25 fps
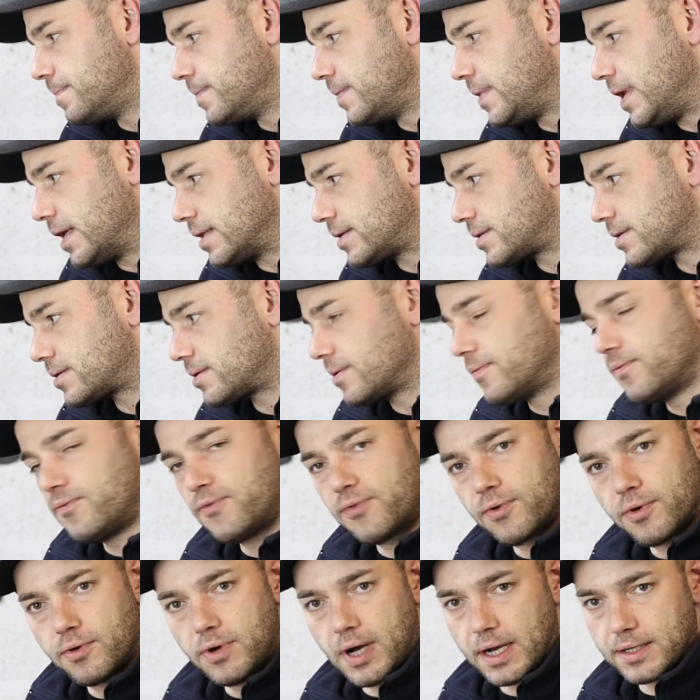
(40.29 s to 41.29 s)
Jetzt zum
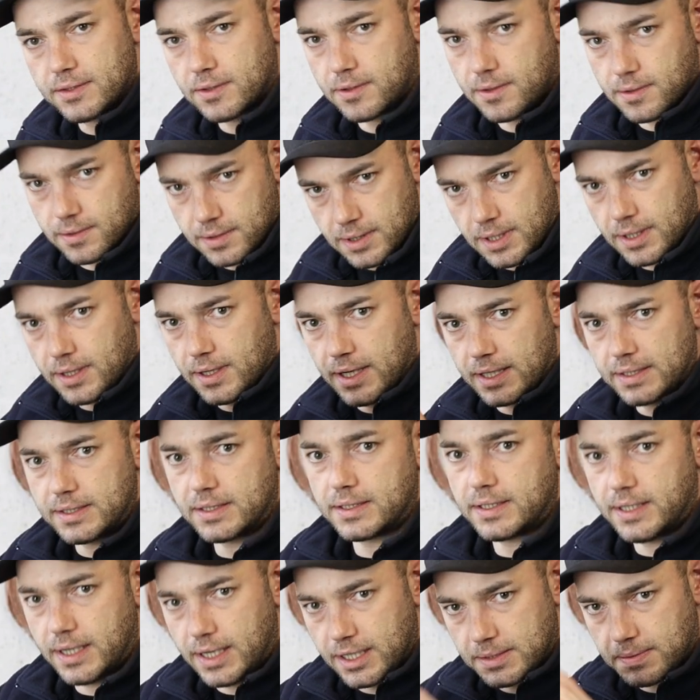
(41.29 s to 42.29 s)
Früh, also dann
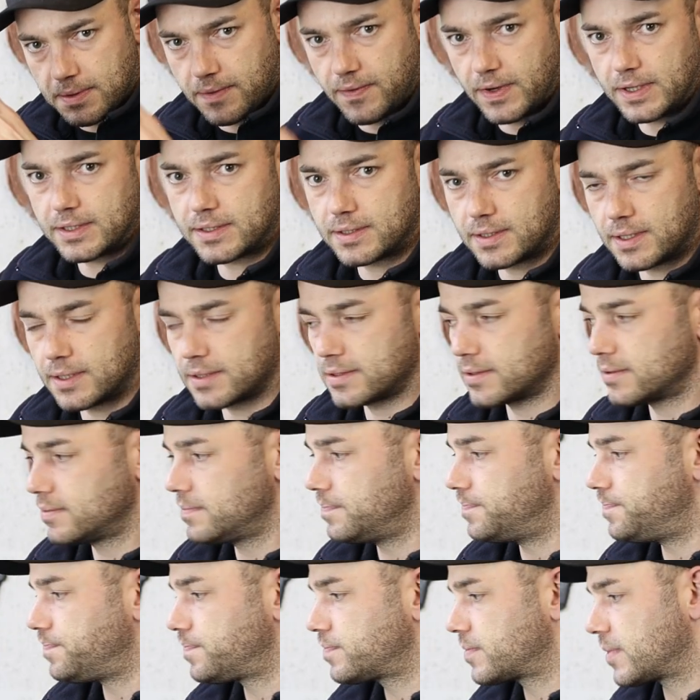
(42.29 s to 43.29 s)
letztes Jahr erstmal wachsen
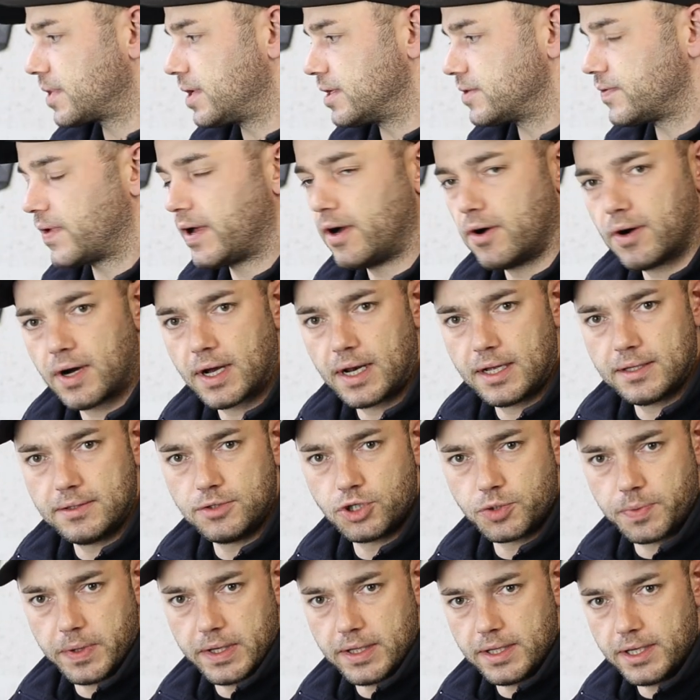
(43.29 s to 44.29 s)
lassen. Das war ja auch
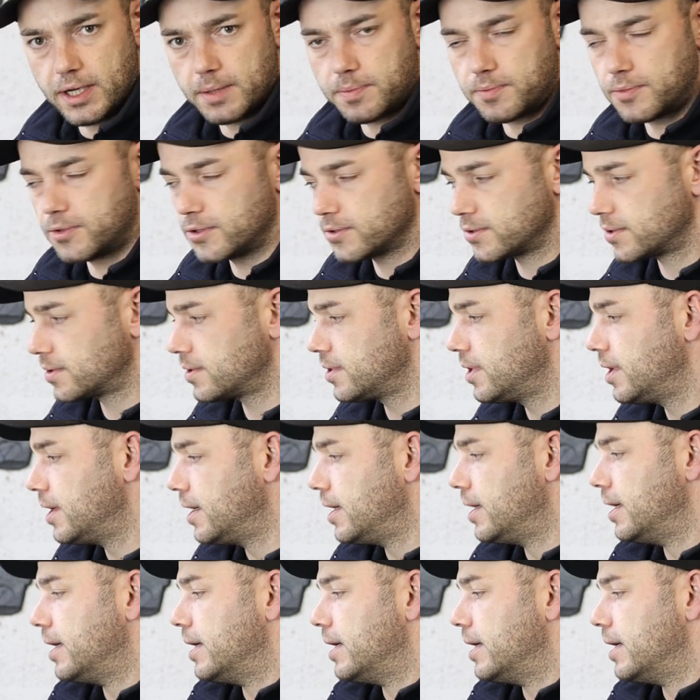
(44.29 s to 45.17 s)
relativ spät die Abmosung.